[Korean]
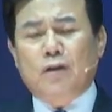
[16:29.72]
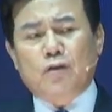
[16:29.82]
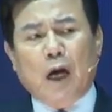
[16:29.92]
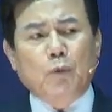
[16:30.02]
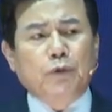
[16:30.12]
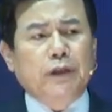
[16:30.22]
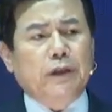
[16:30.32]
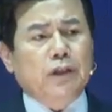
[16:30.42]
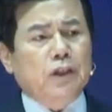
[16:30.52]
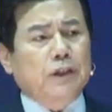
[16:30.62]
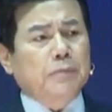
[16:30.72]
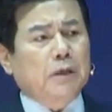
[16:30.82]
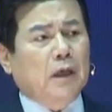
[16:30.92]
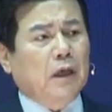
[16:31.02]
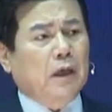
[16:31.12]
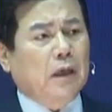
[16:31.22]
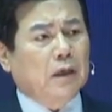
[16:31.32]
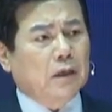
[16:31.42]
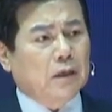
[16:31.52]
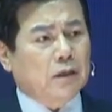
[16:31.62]
좌우에
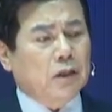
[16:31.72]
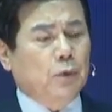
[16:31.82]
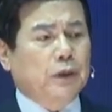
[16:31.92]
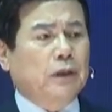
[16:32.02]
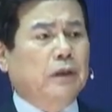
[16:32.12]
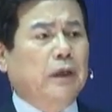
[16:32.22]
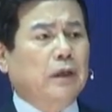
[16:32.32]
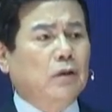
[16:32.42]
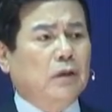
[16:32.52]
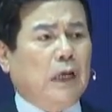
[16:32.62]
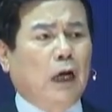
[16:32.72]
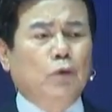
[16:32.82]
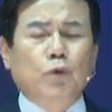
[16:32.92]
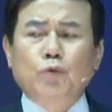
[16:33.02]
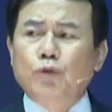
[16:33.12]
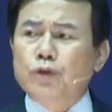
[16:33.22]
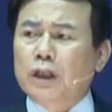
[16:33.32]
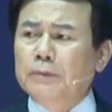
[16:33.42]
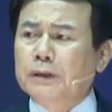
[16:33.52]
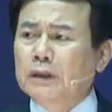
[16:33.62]
십자가가 세워지는데 강도 두
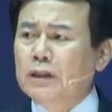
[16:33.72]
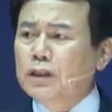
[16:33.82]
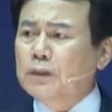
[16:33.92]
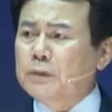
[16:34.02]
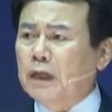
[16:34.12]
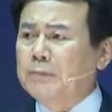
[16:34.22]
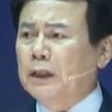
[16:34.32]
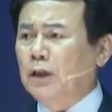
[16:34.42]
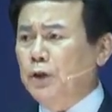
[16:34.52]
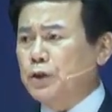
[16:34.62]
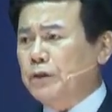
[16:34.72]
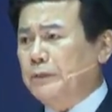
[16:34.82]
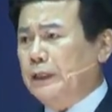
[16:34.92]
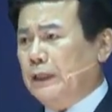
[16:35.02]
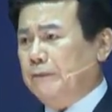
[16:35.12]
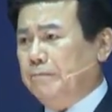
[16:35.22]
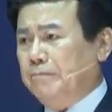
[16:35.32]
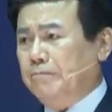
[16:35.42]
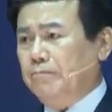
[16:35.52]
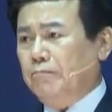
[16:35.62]
사람이 십자가에 매달려 있습니다.
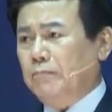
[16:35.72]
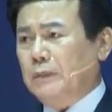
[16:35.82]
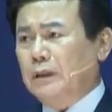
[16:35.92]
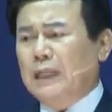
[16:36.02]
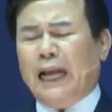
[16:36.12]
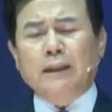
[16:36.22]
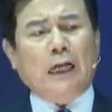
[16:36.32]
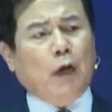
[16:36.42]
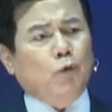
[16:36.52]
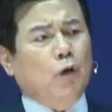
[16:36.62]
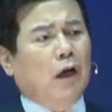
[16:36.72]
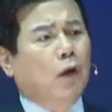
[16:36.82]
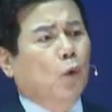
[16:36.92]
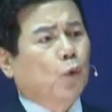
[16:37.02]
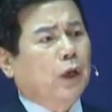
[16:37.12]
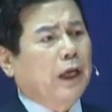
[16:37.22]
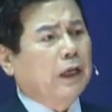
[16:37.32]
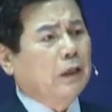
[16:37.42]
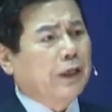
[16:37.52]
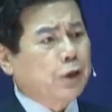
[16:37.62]
그런데 한 강도가
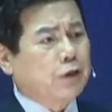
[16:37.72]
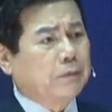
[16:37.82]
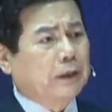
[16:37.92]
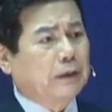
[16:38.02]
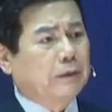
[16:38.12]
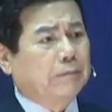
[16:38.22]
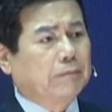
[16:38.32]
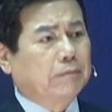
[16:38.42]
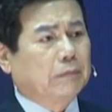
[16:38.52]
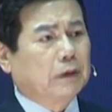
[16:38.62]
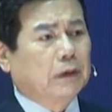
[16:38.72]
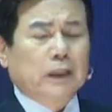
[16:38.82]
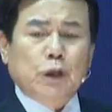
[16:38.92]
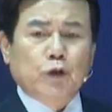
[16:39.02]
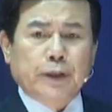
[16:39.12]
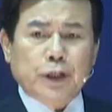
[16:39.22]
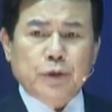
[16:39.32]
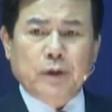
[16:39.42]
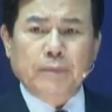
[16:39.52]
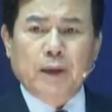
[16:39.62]
회개를 했습니다. 그때
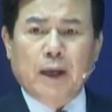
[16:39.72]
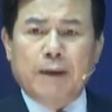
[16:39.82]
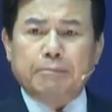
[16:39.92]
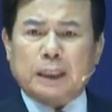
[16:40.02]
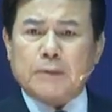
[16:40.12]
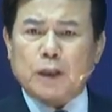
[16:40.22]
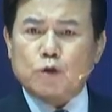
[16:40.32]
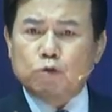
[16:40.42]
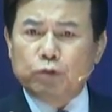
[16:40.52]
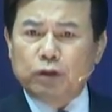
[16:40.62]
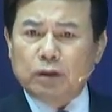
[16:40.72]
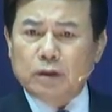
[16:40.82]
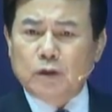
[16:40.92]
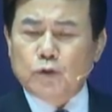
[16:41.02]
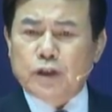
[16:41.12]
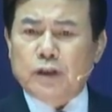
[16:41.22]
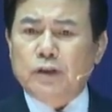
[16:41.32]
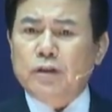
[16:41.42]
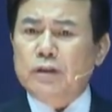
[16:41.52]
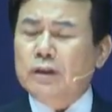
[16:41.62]
주님께서 마지막 숨을 거두시는
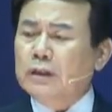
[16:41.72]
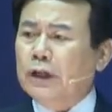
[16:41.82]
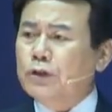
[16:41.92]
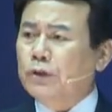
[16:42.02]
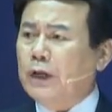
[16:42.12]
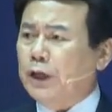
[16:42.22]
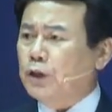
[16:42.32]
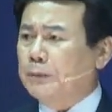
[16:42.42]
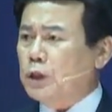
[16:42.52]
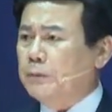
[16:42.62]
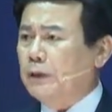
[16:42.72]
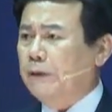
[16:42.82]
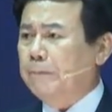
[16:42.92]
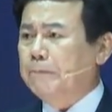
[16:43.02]
것 현장에서 하시는 말씀이